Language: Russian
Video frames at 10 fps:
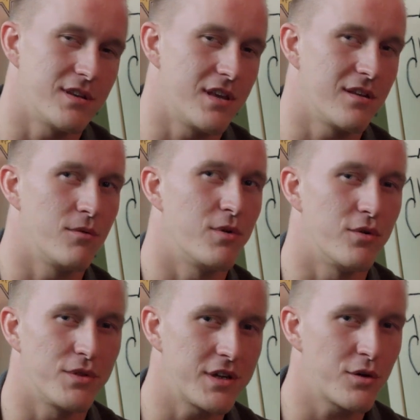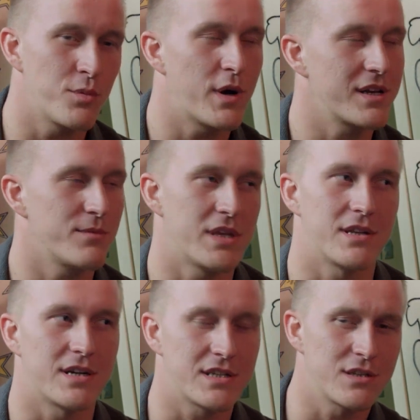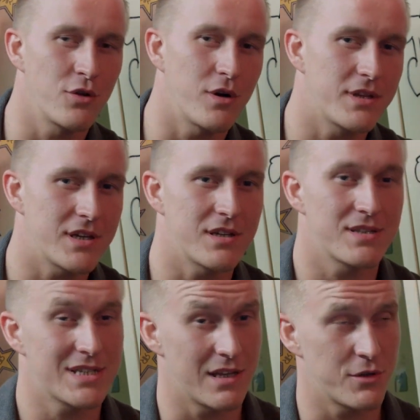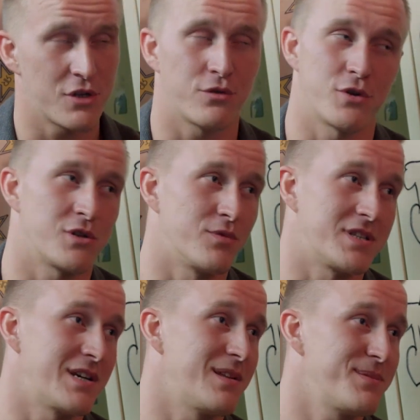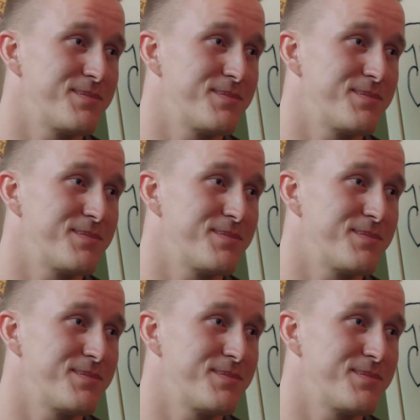я не люблю вот этого парня, мне не нравится тот, этот, следующий точно выстрелит.